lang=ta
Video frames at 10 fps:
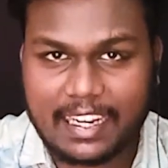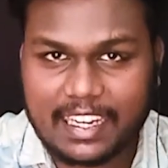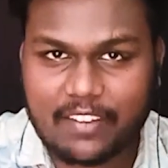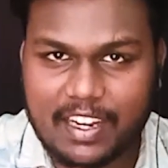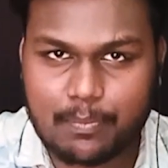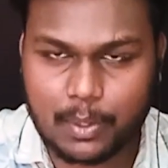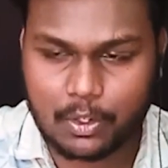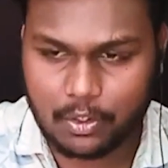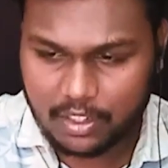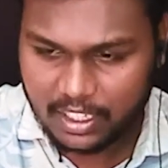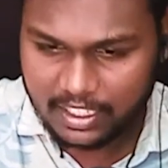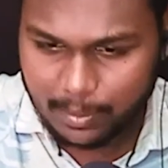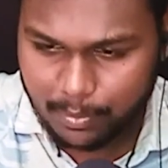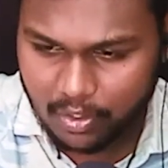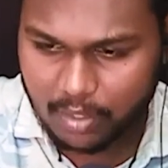நீங்கள் வெயிட் பண்ணணும்
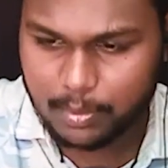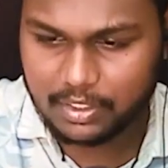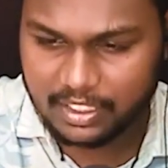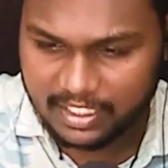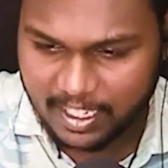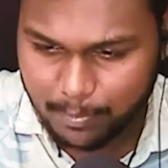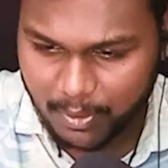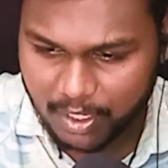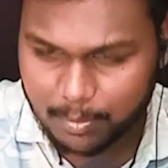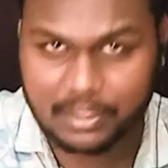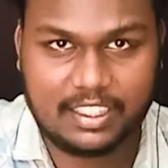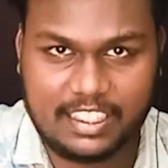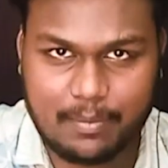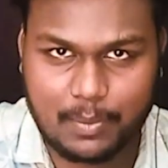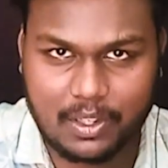எப்போ வரப்போகுது எப்போ வரப்போகுது
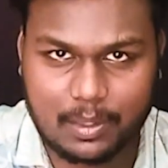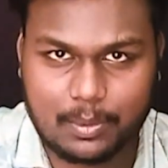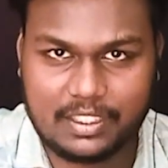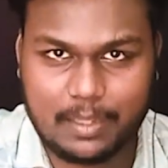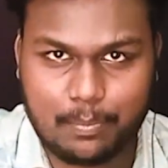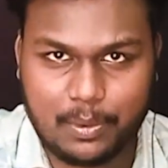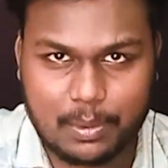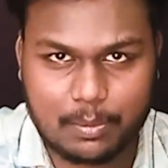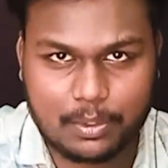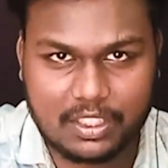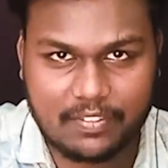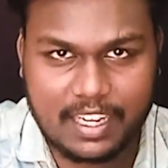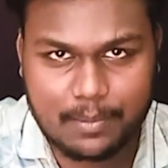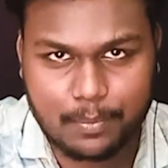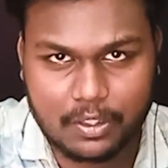எப்போ வரப்போகுது எப்போ வரப்போகுதுன்னு
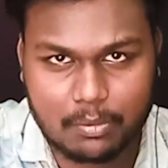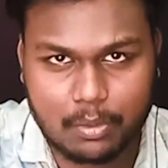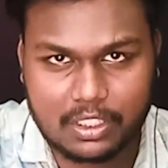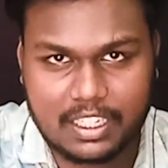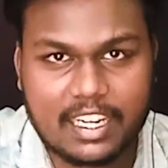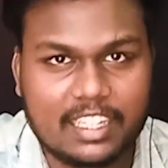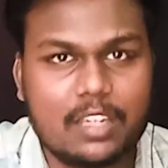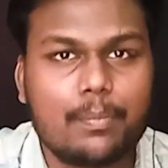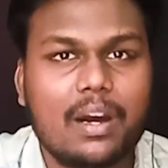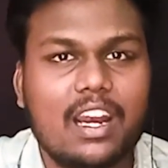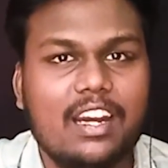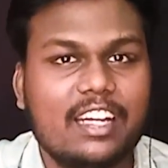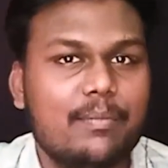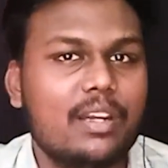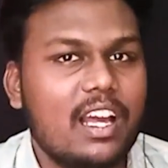வெயிட் பண்ணும்போது நீங்கள் எதிர்பாராத
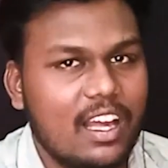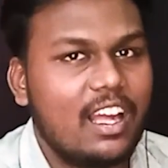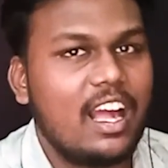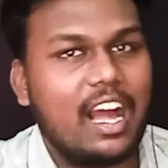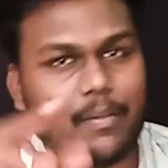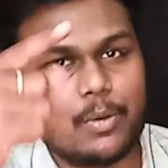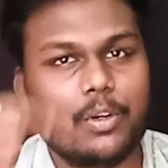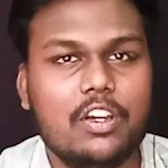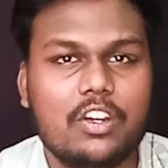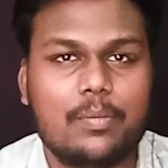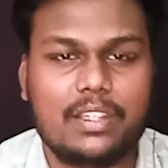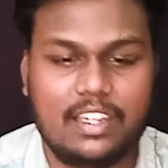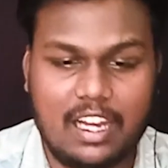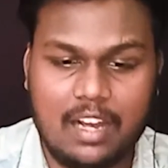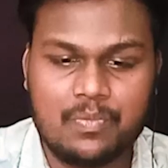டைமில் அப்படி உள்ளே வர
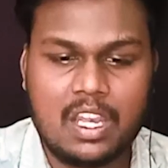பார்த்தீங்களா